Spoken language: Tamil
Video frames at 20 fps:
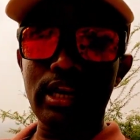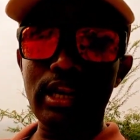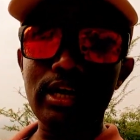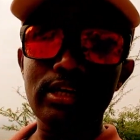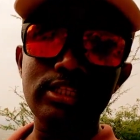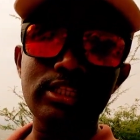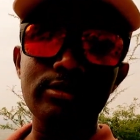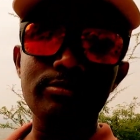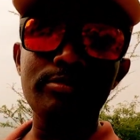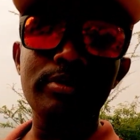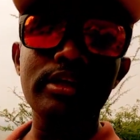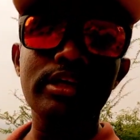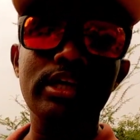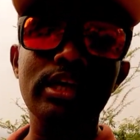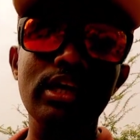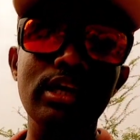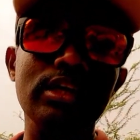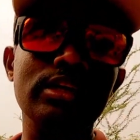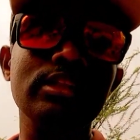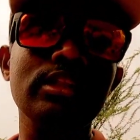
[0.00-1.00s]
எல்லா ஜீப்புமே
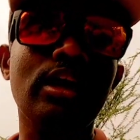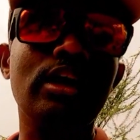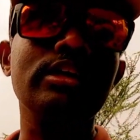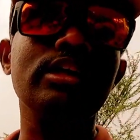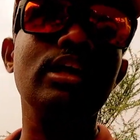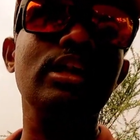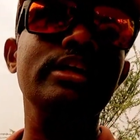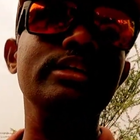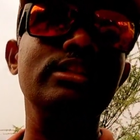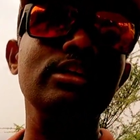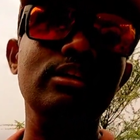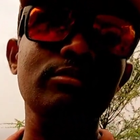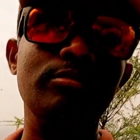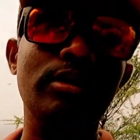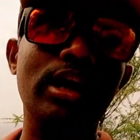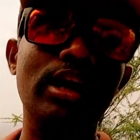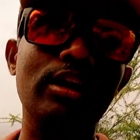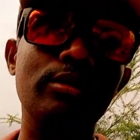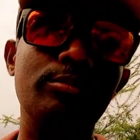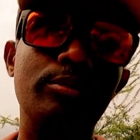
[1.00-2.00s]
கீழேருந்து ஆட்களை ஏற்றிட்டு
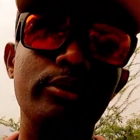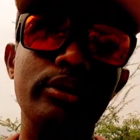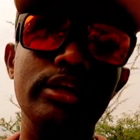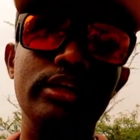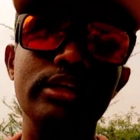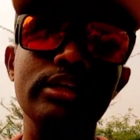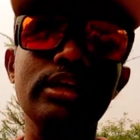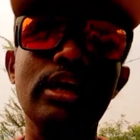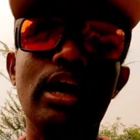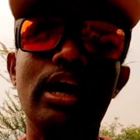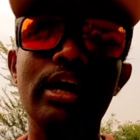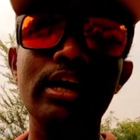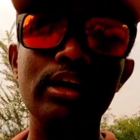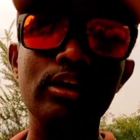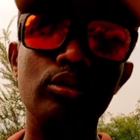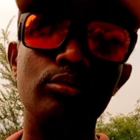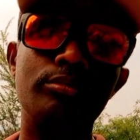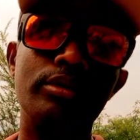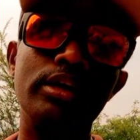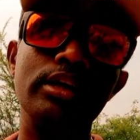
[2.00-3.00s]
மேலே போயிட்டு
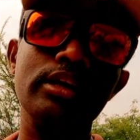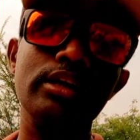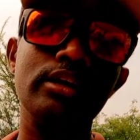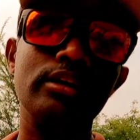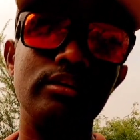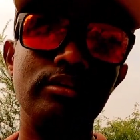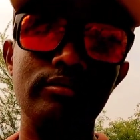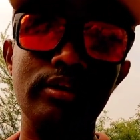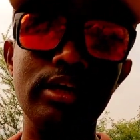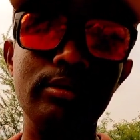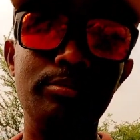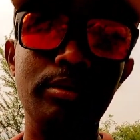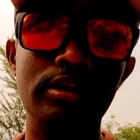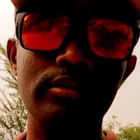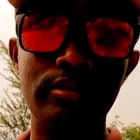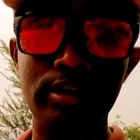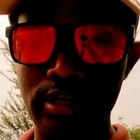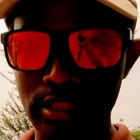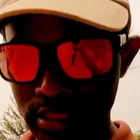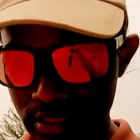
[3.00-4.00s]
அங்கே ரொம்ப நேரம் வெயிட்
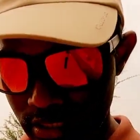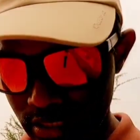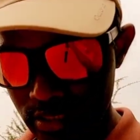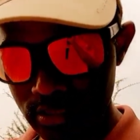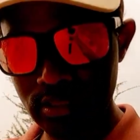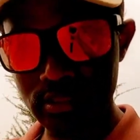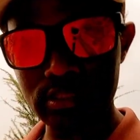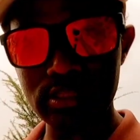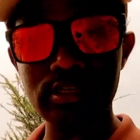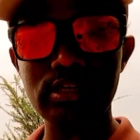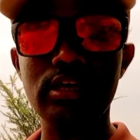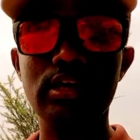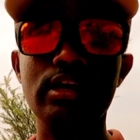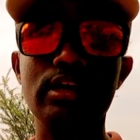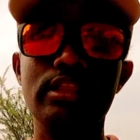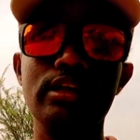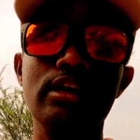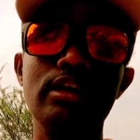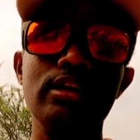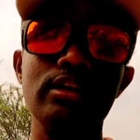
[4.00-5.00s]
பண்ண வேண்டியதாக இருந்தது
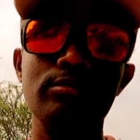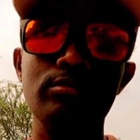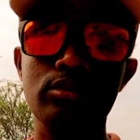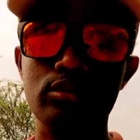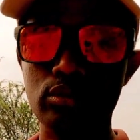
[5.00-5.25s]
அதனால்